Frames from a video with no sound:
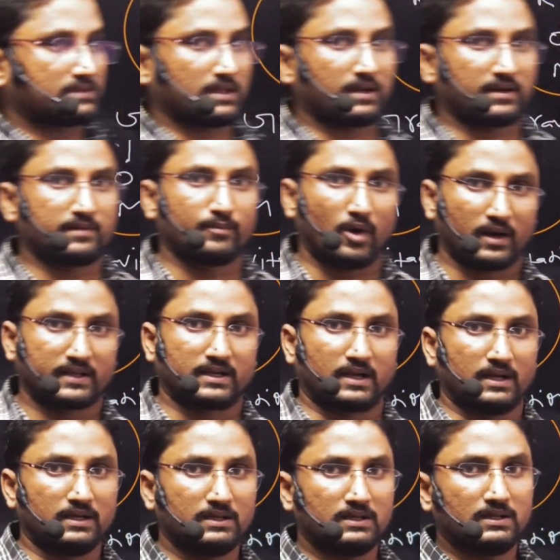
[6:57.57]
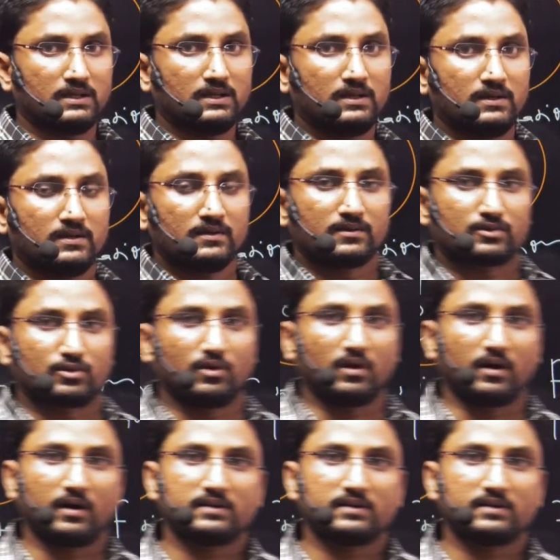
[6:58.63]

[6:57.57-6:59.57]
रहे हैं बॉडी का तो अर्थ